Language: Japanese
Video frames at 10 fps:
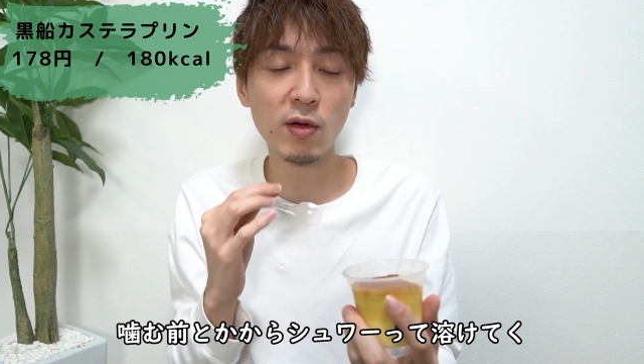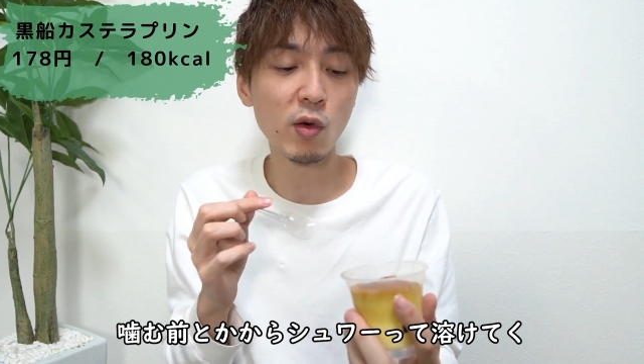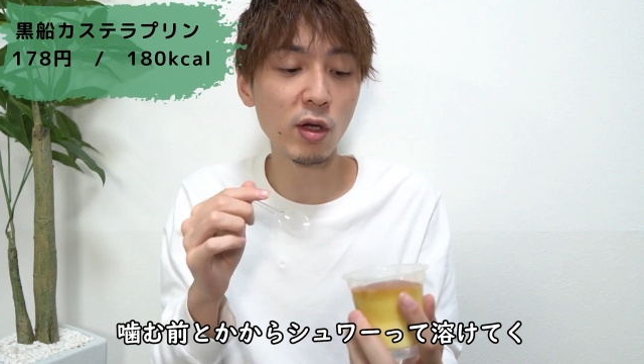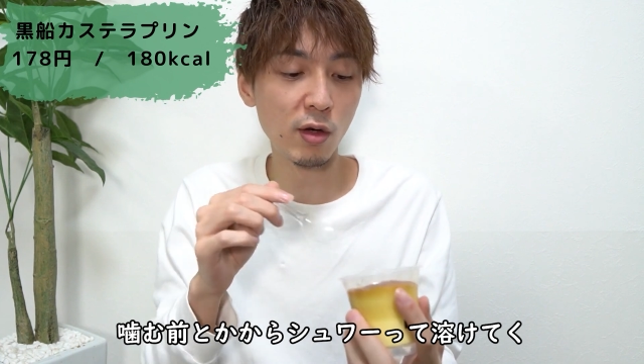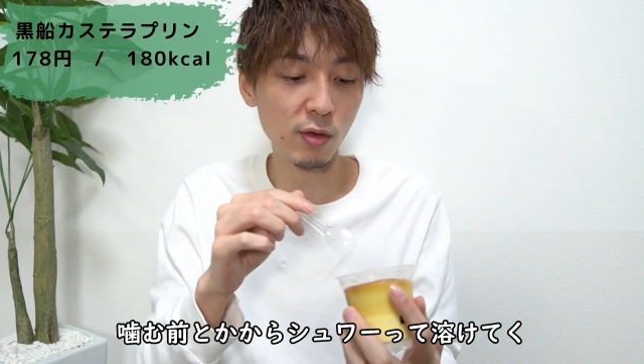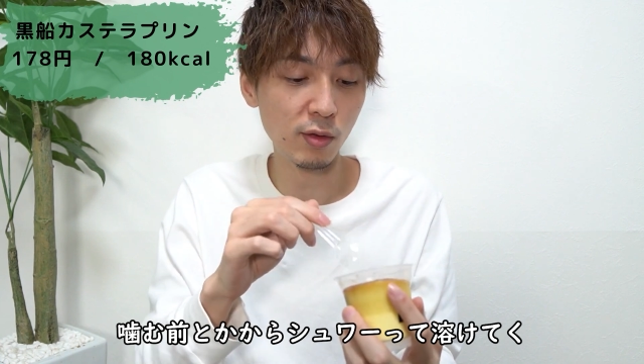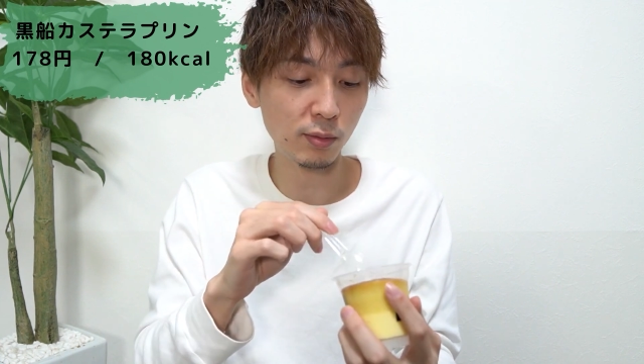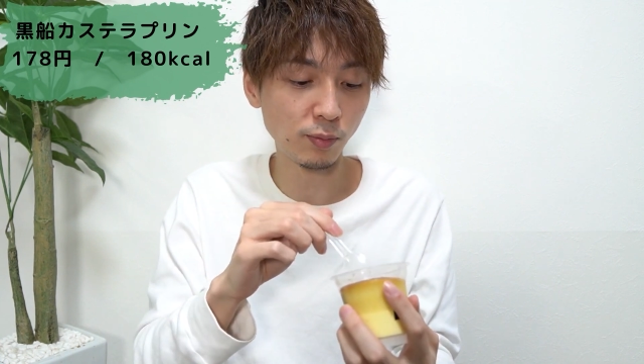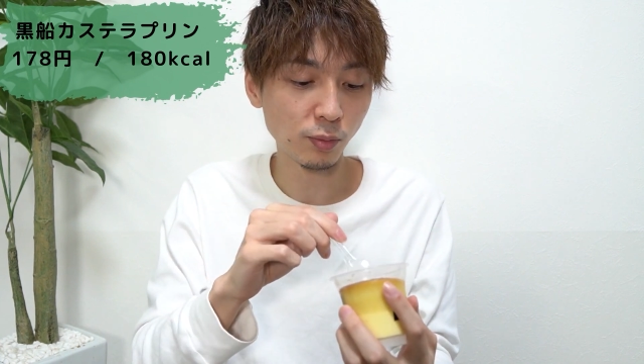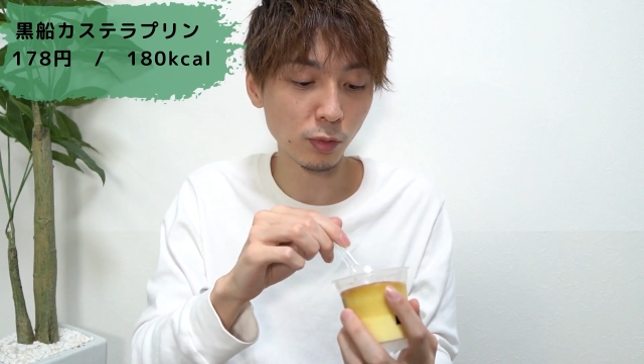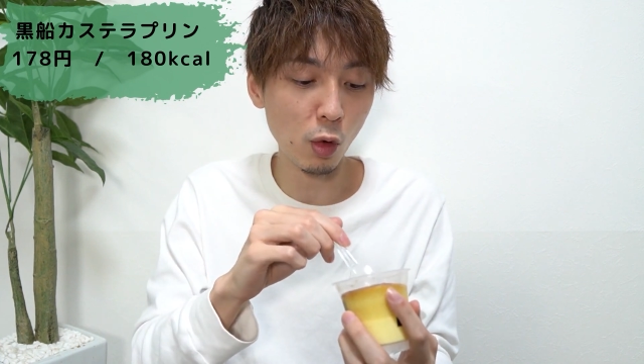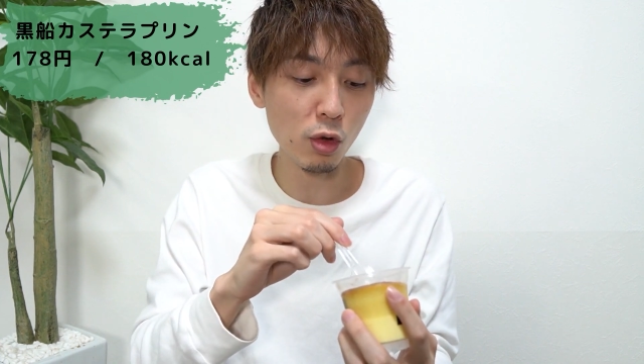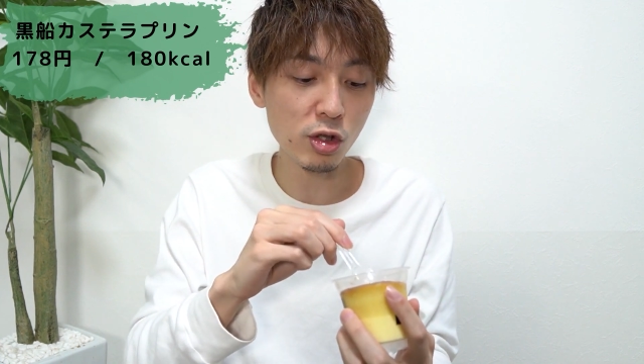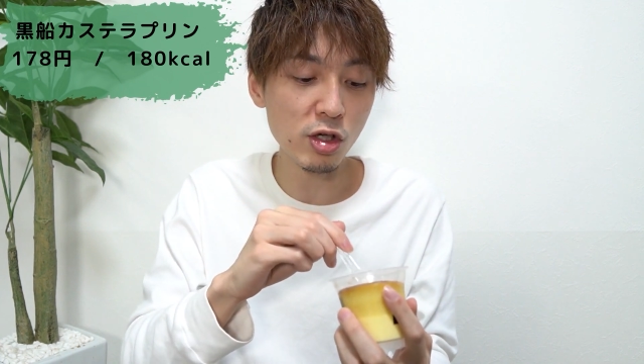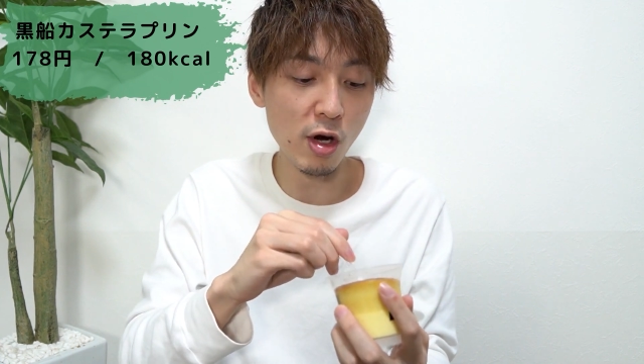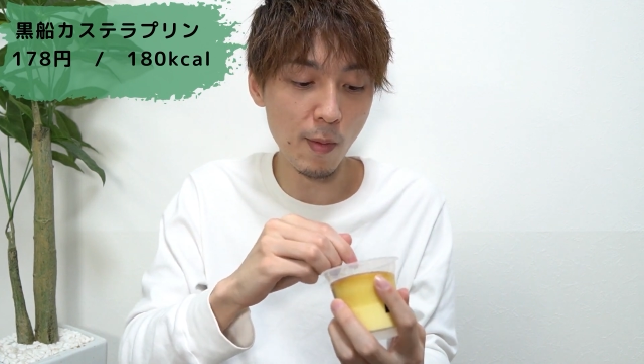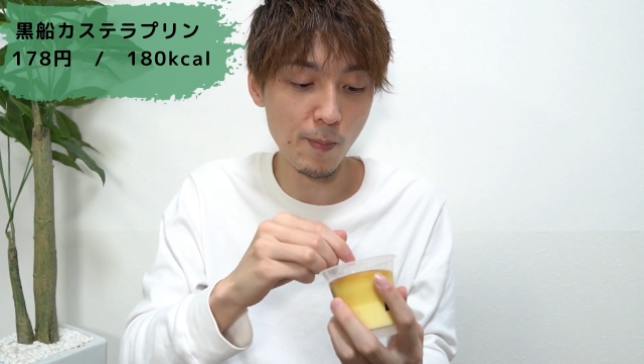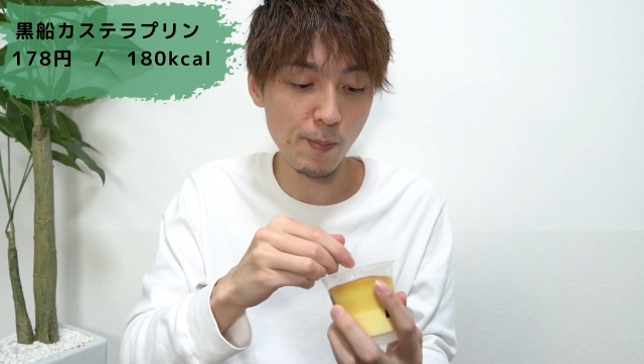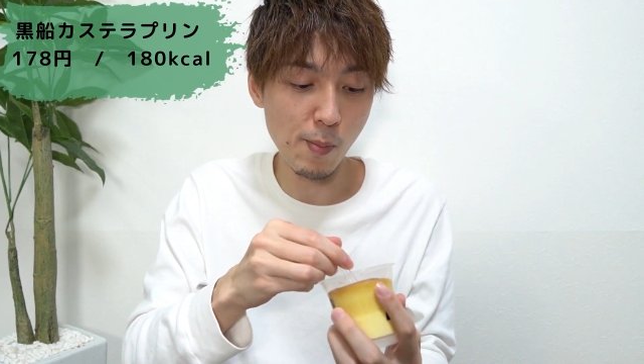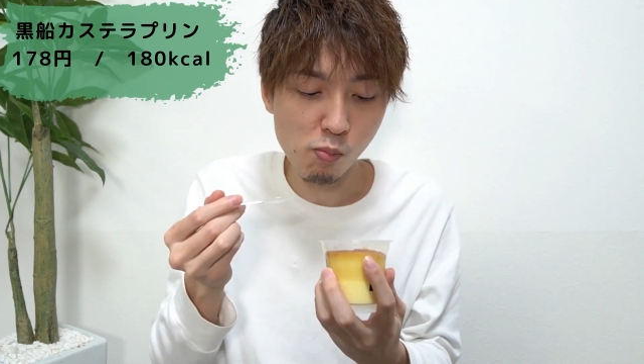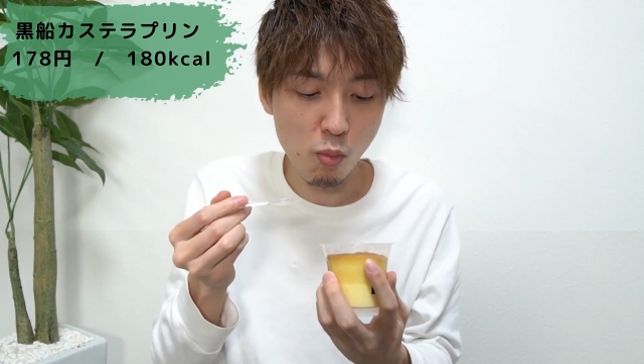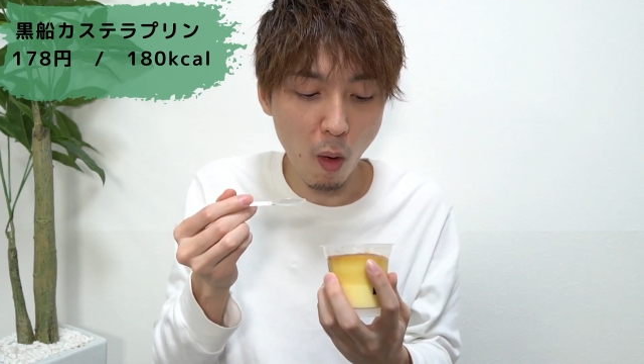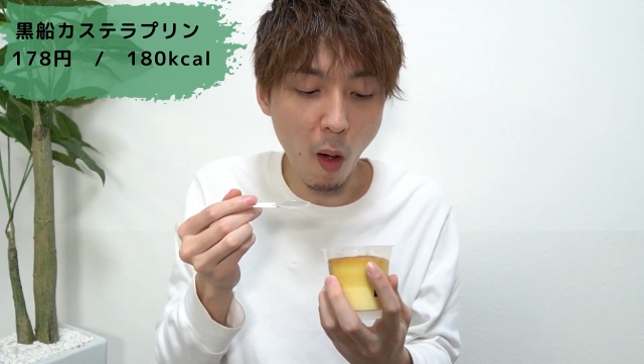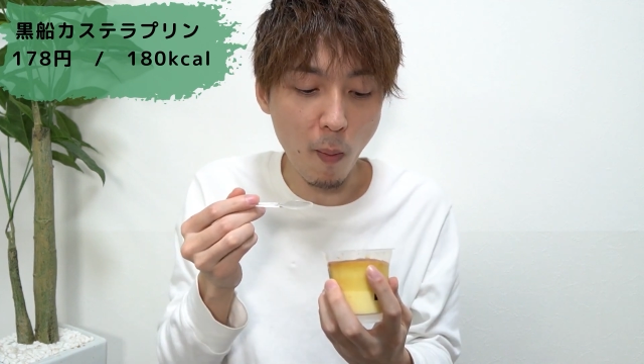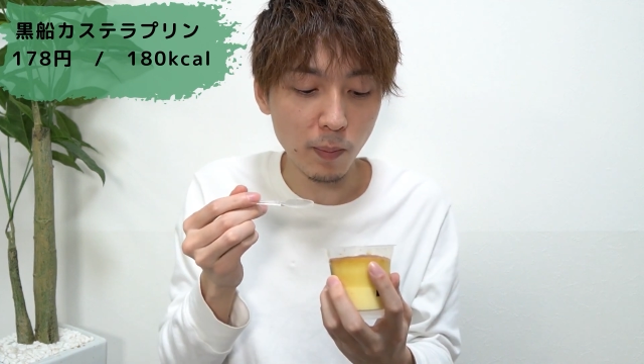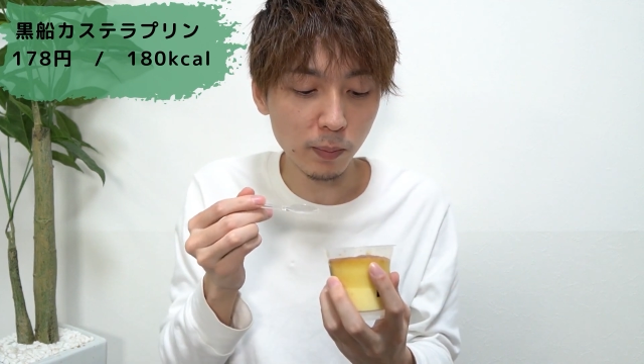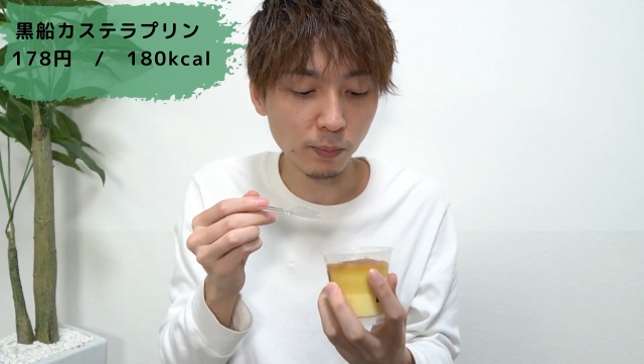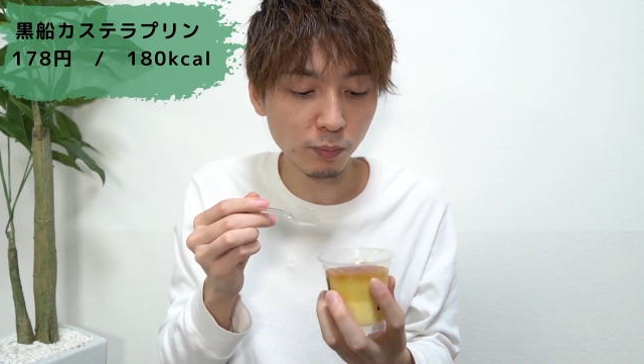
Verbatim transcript: て溶けていく。美味しい。あ。